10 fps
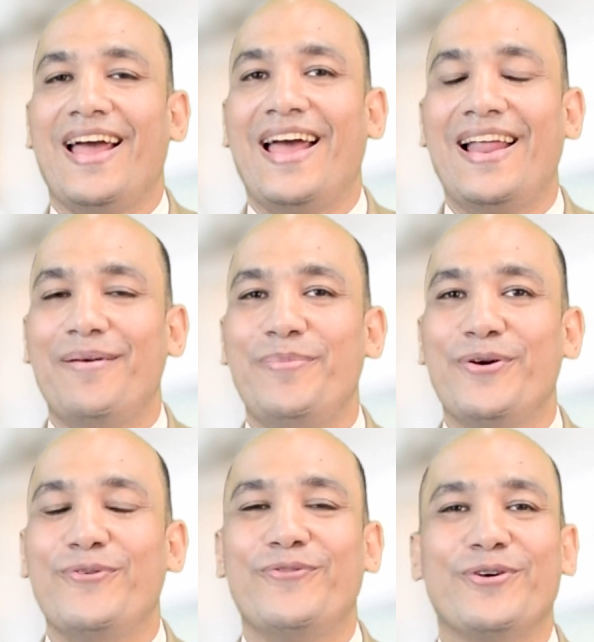اهلا
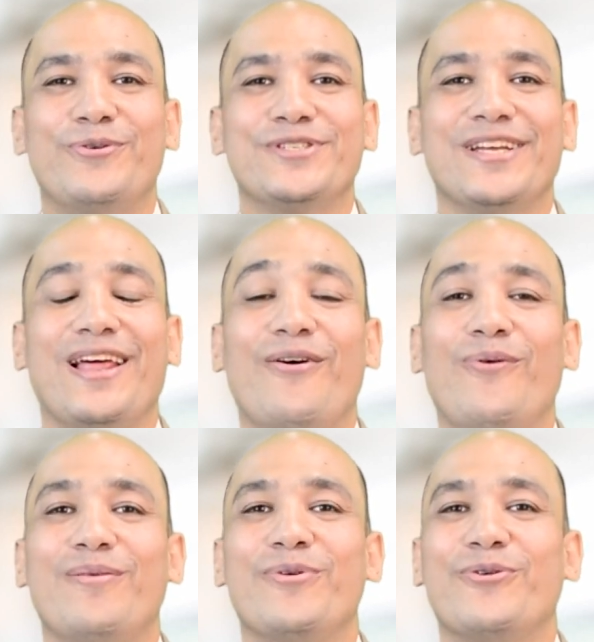بيكم في الجزء
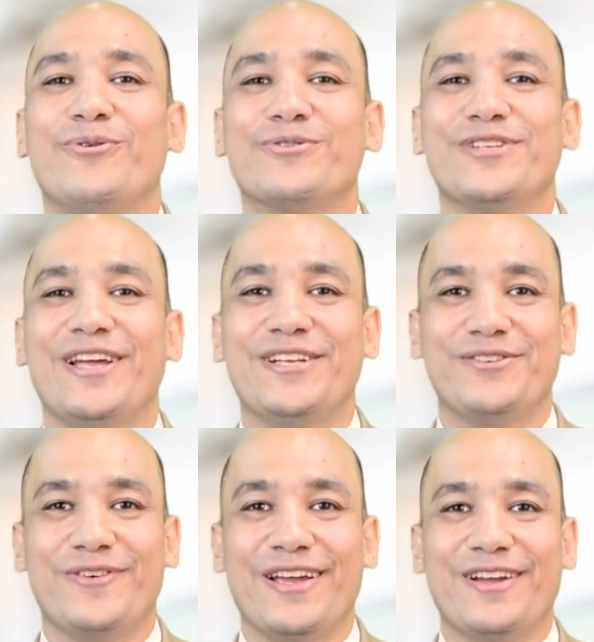الاول من كورس
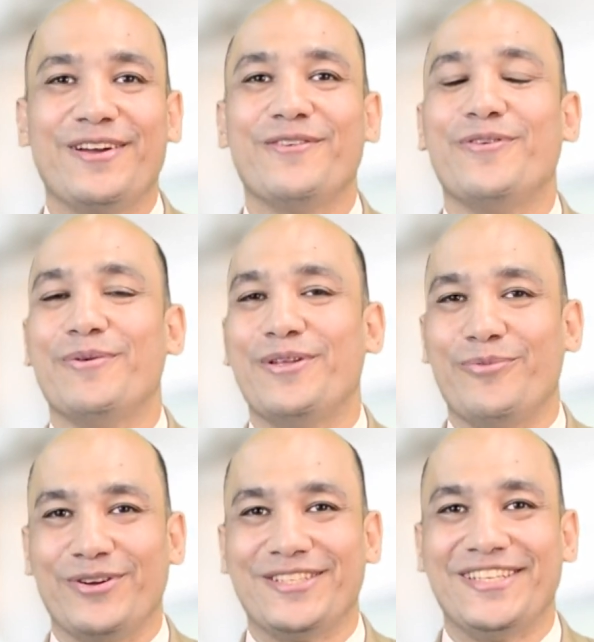الاتش فاك في بيت
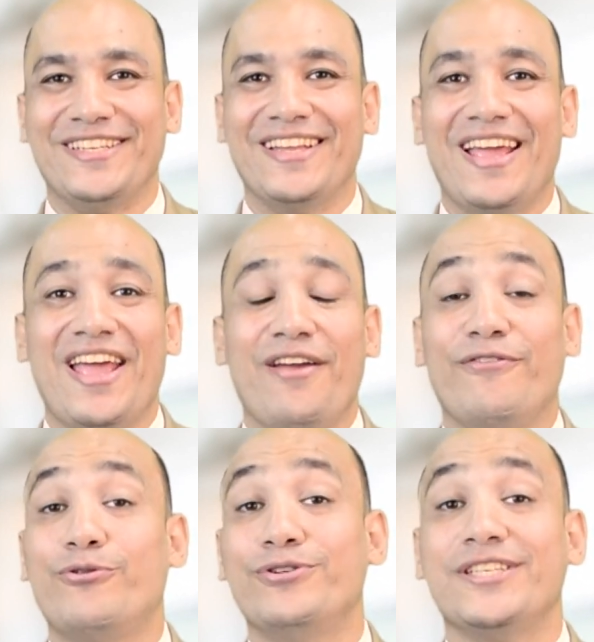المهندسين
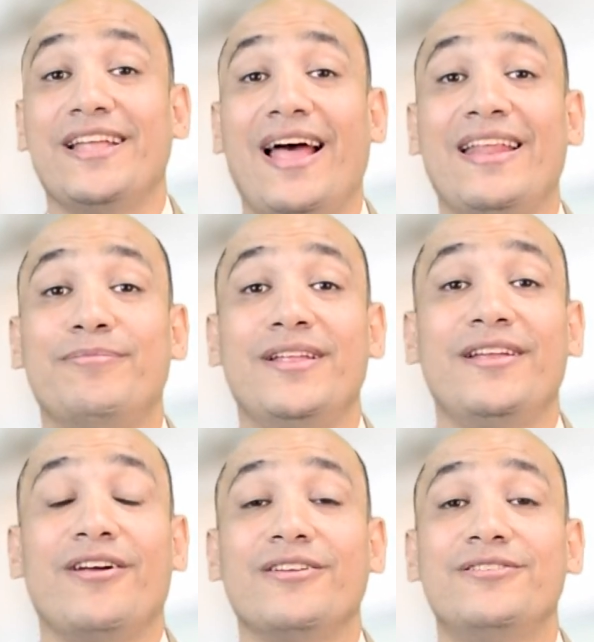في الجزء ده
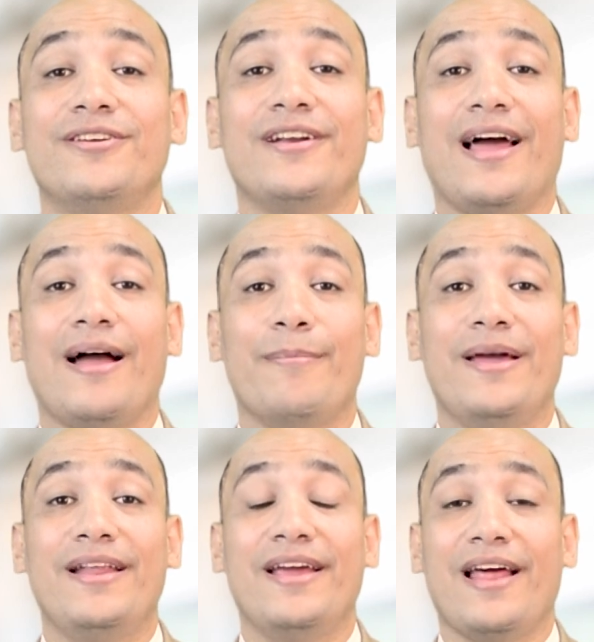هنبتدي نقدر
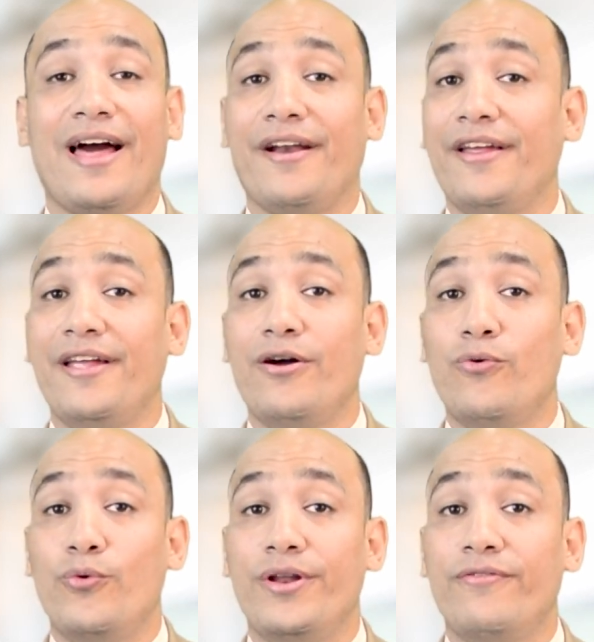الاحمال الحراريه
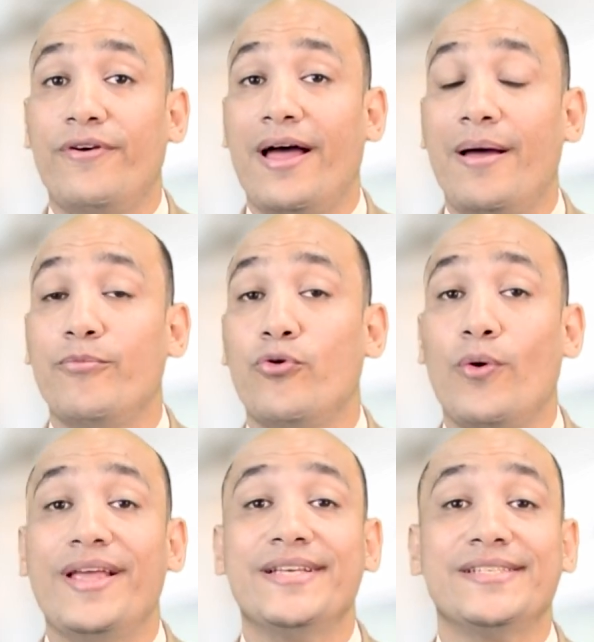ونفهم
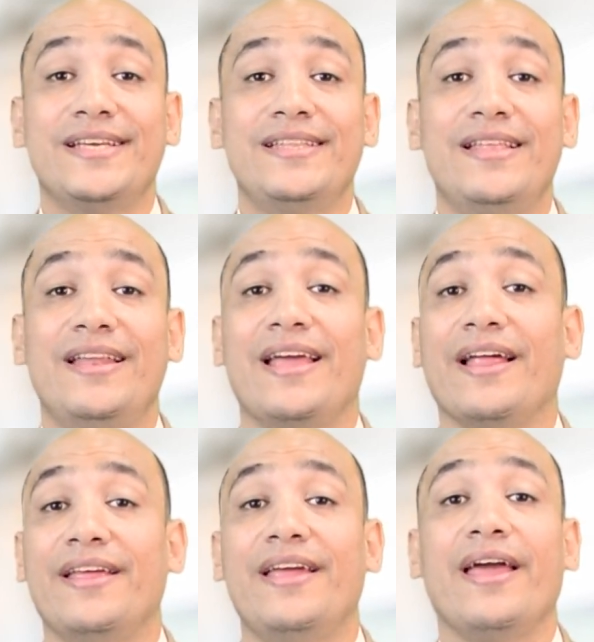كويس جدا
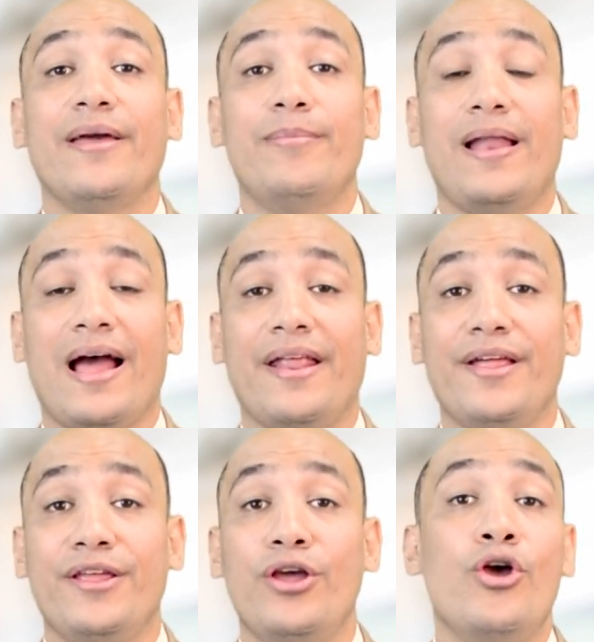يعني ايه حمل
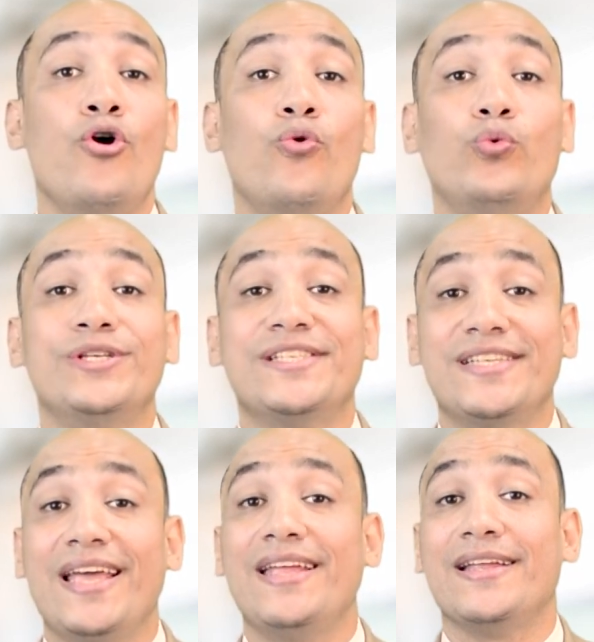حراري
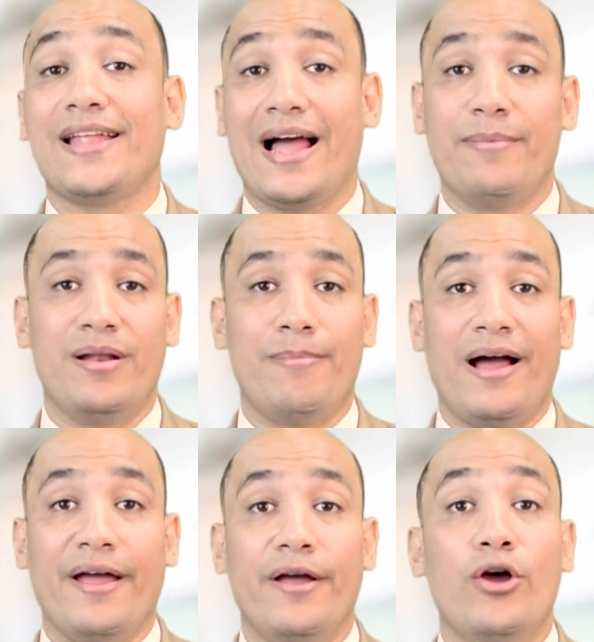وازاي نتعامل
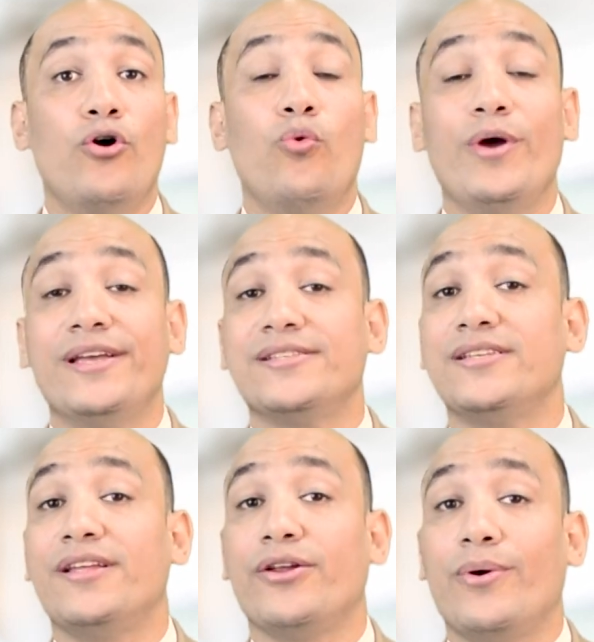معاه وايه
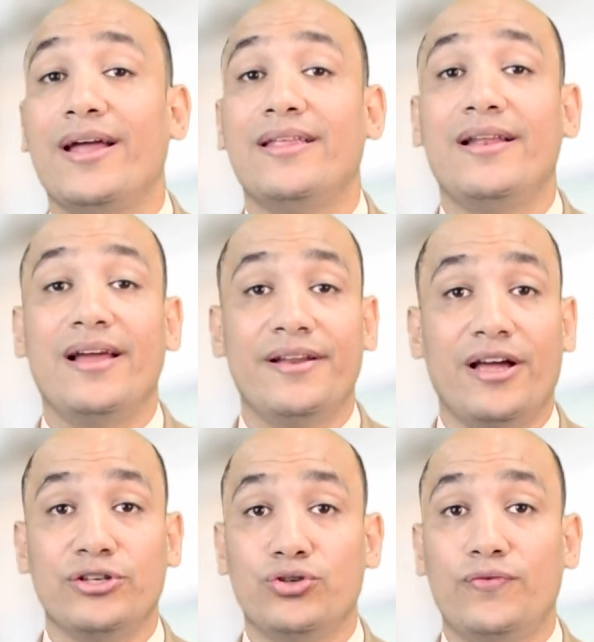السيناريوهات اللي
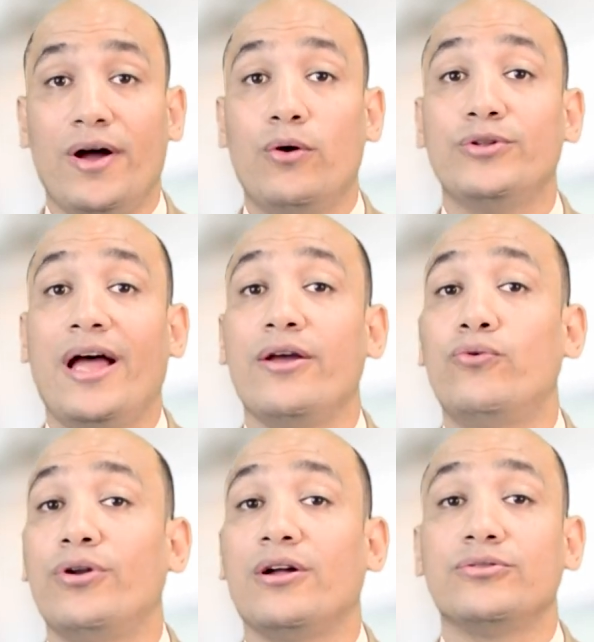احنا هنشوفها وده
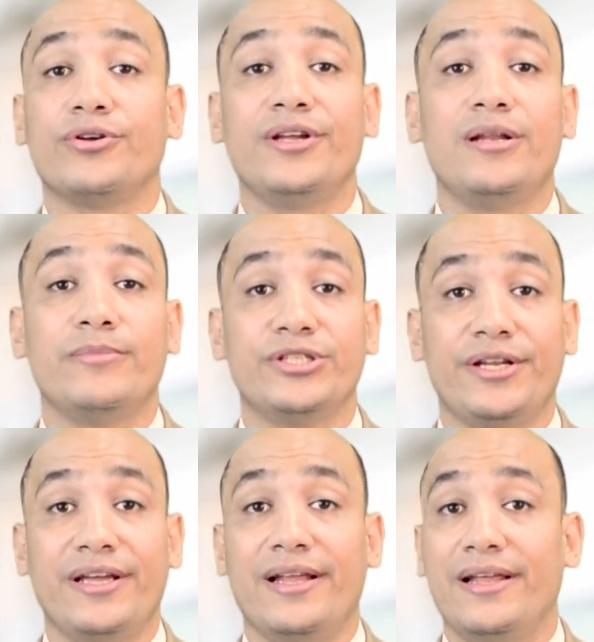هيكون عن طريق
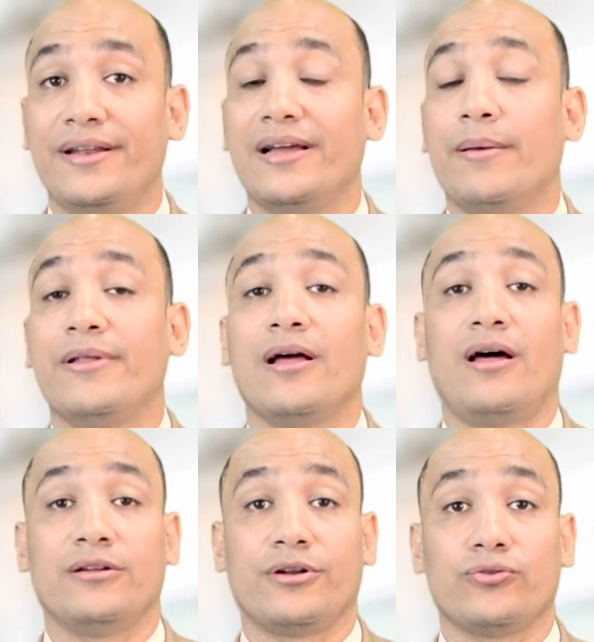المشاريع اللي احنا جايبينها
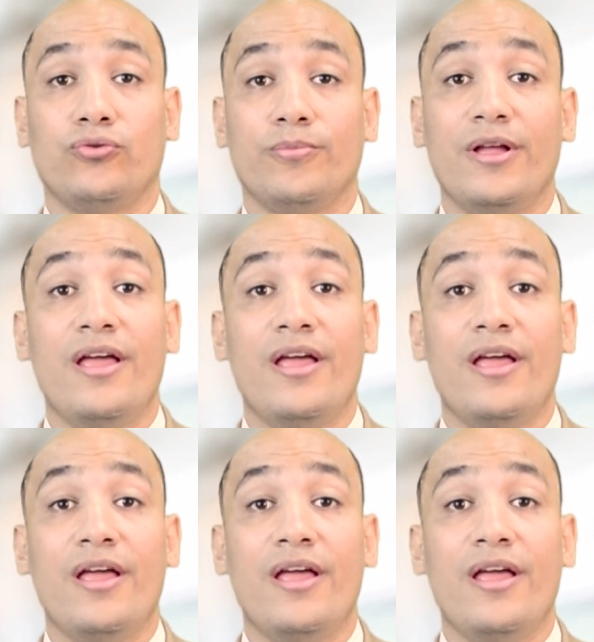لحضراتكم